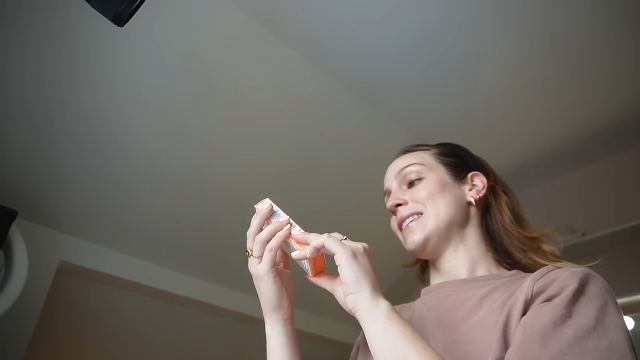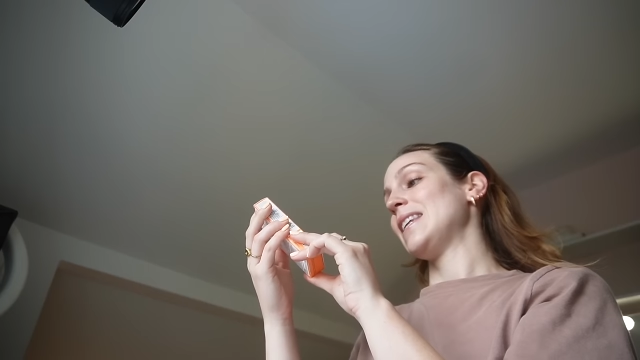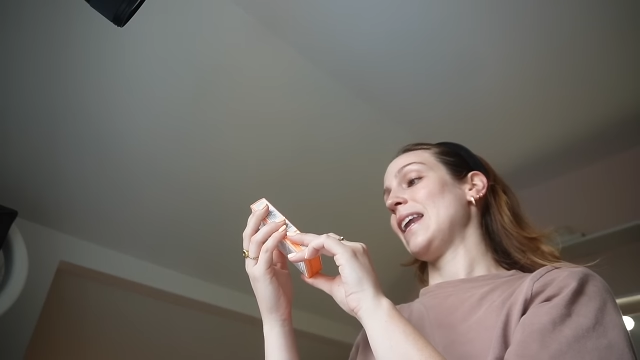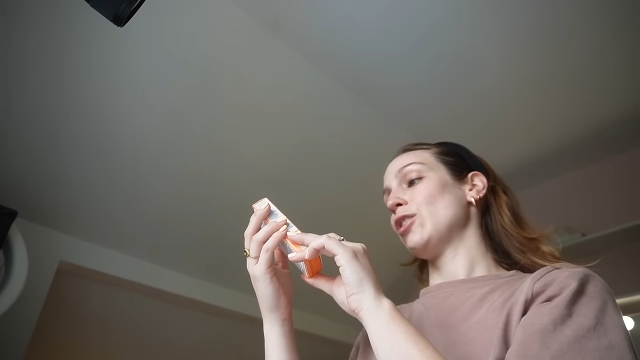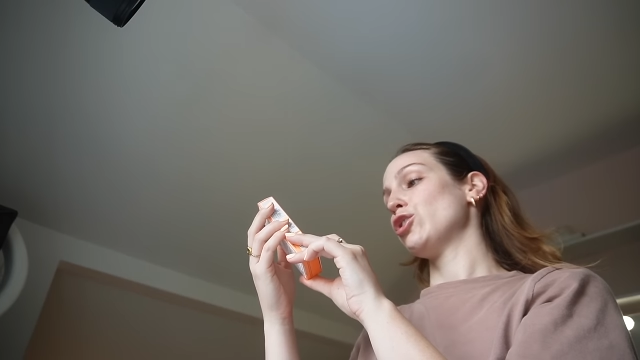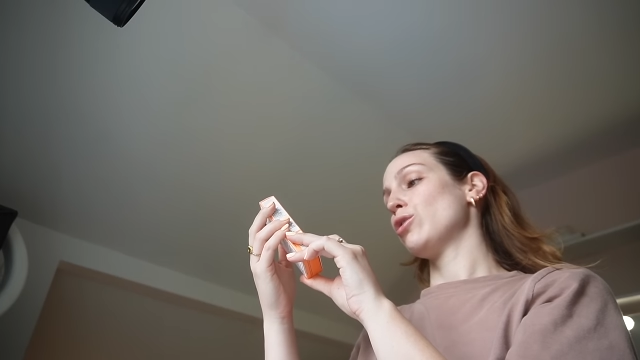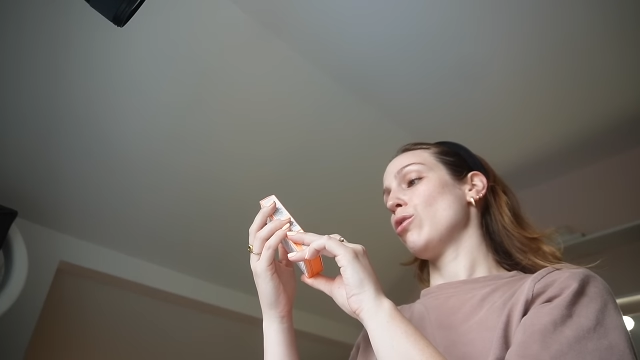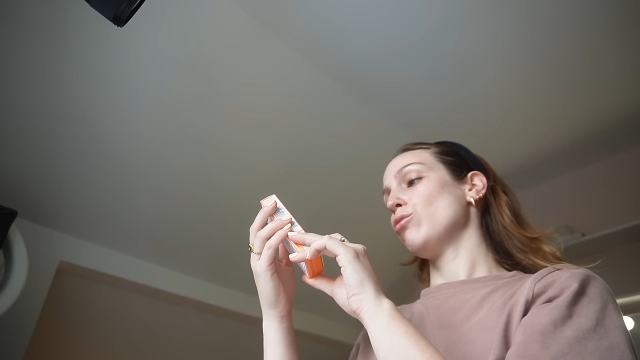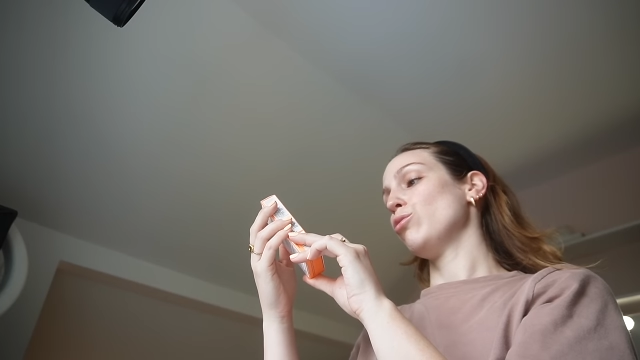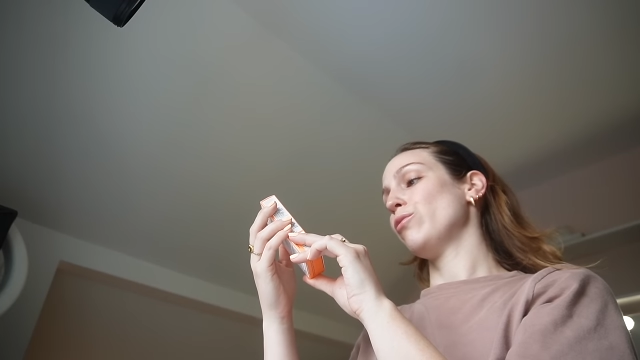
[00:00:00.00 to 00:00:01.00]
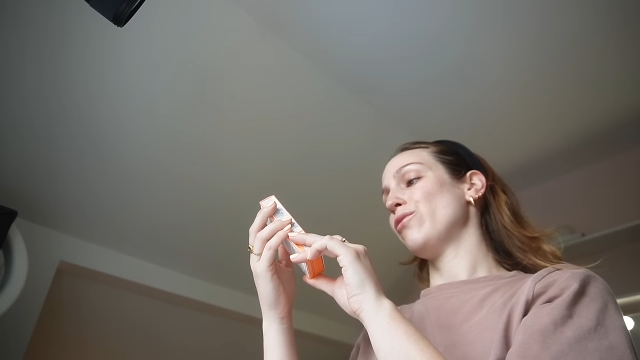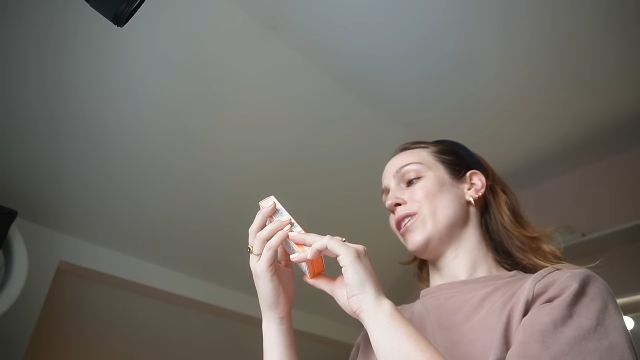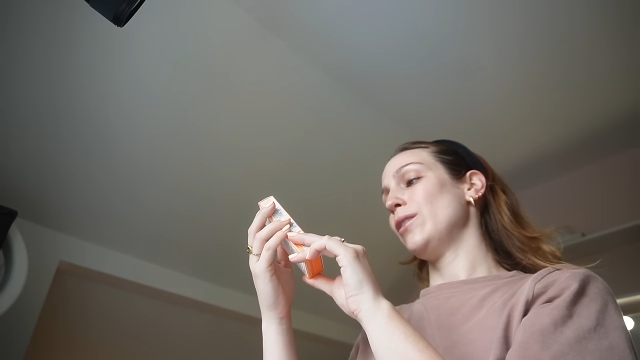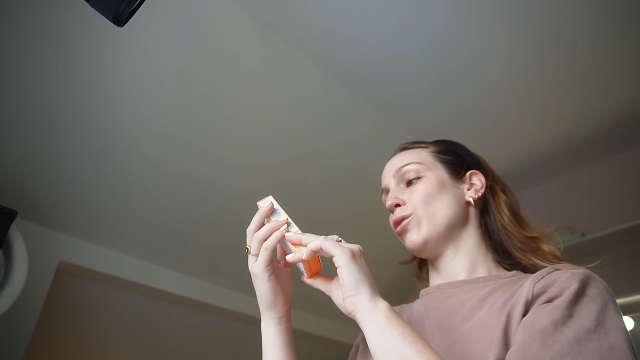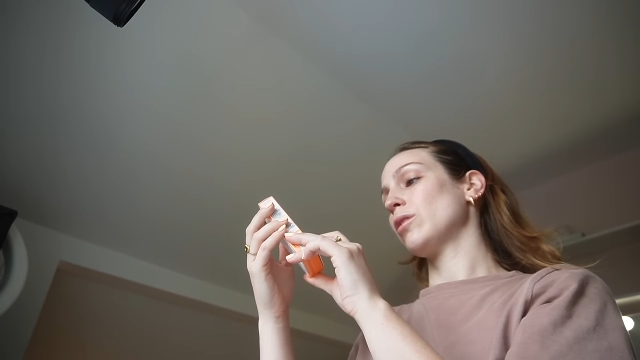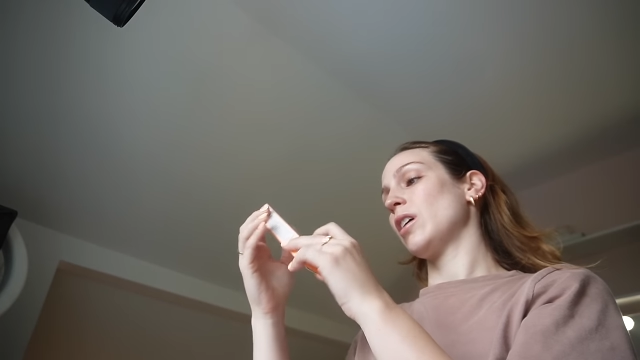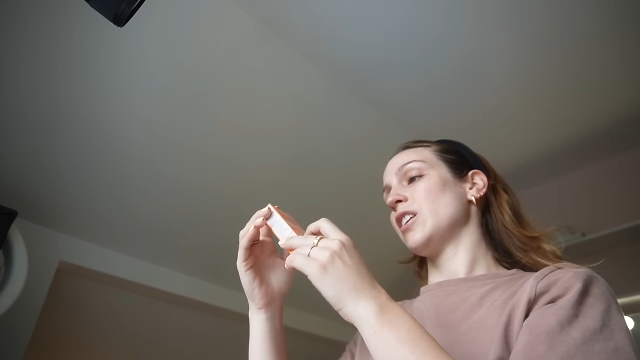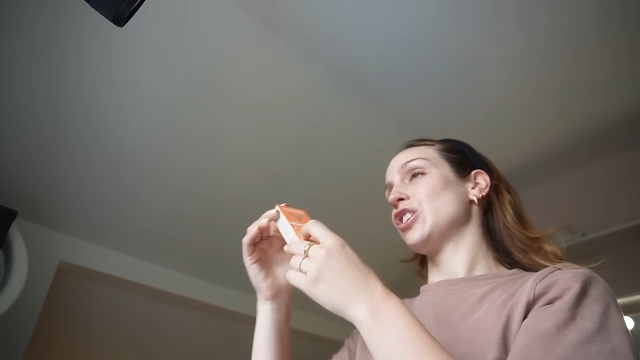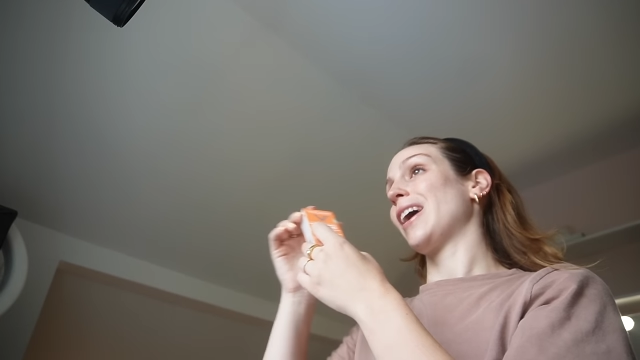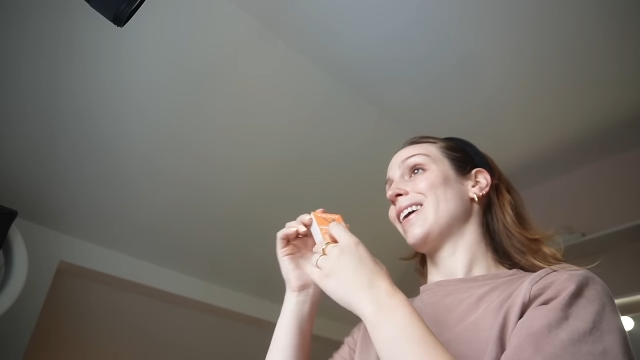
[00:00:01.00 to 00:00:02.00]
C'est la lotion UV ultra
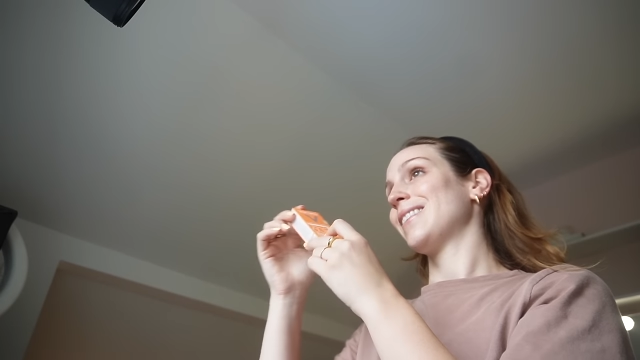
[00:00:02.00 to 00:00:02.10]
légère